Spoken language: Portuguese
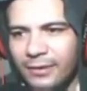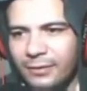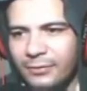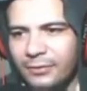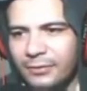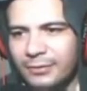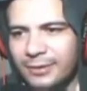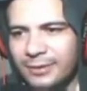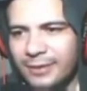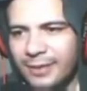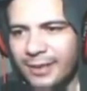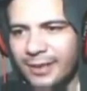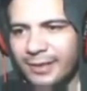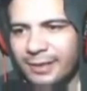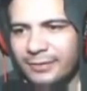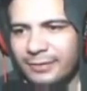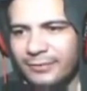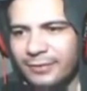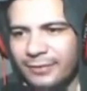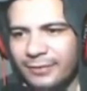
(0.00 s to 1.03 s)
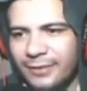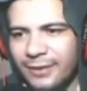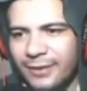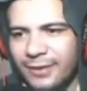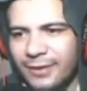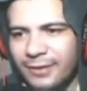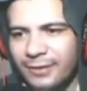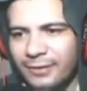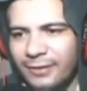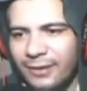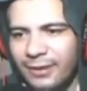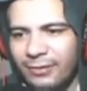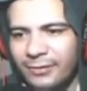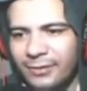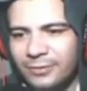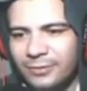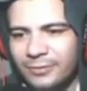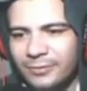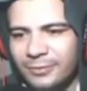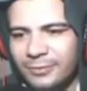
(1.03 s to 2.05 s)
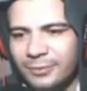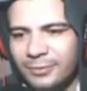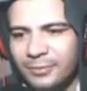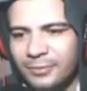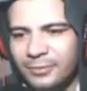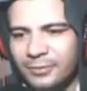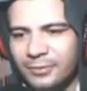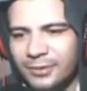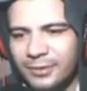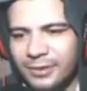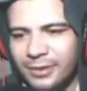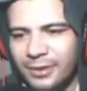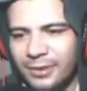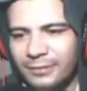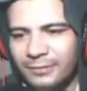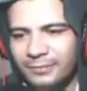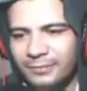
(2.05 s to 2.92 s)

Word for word: Então, gente, essa casa não vai ficar aí, não. Agora nós vamos explodir lá.